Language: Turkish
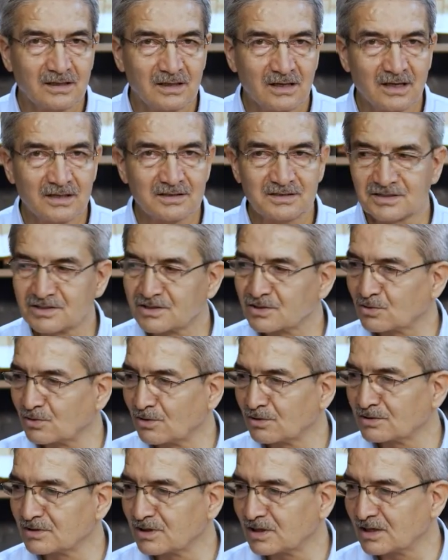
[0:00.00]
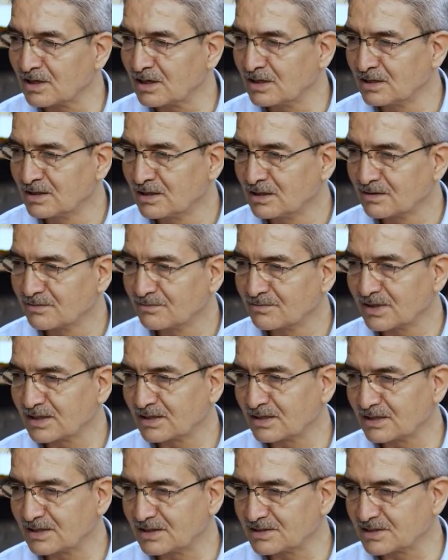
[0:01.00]
azıcık onlara
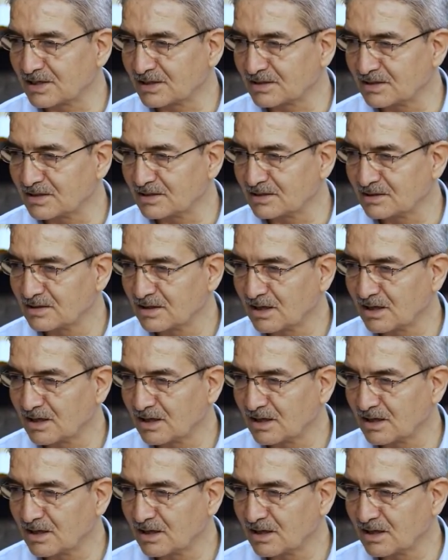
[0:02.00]
meyledecektin